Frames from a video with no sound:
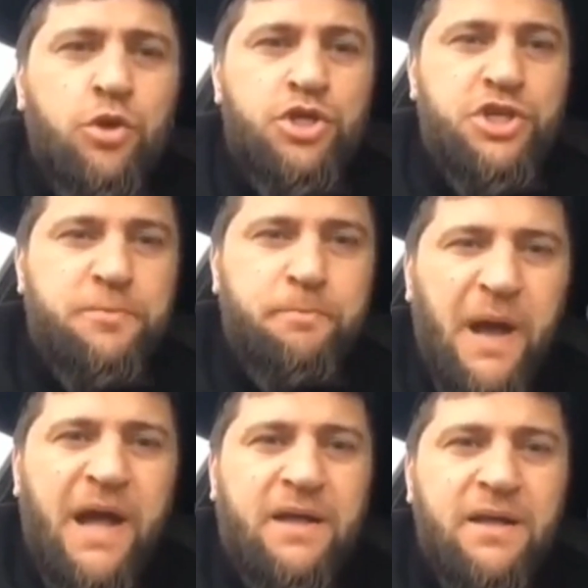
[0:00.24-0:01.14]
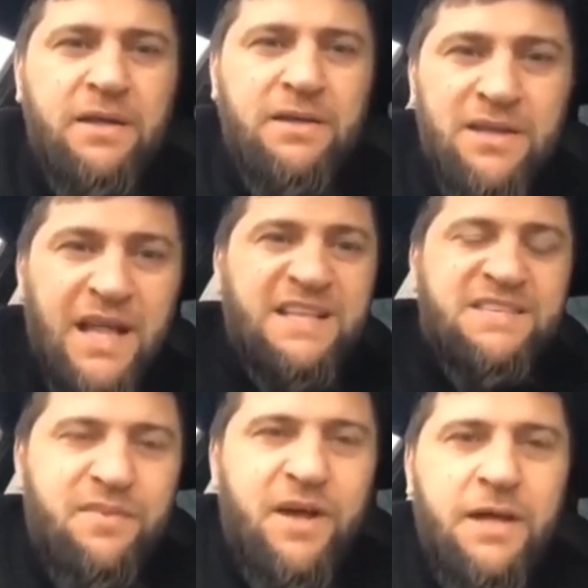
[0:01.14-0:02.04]
шпак, на
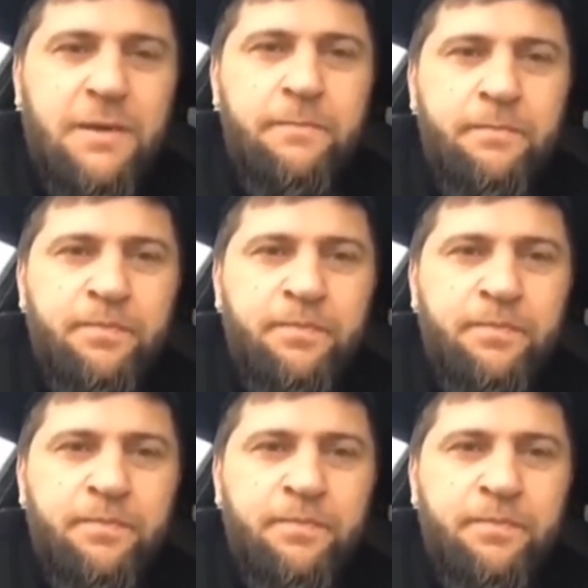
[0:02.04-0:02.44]
свай.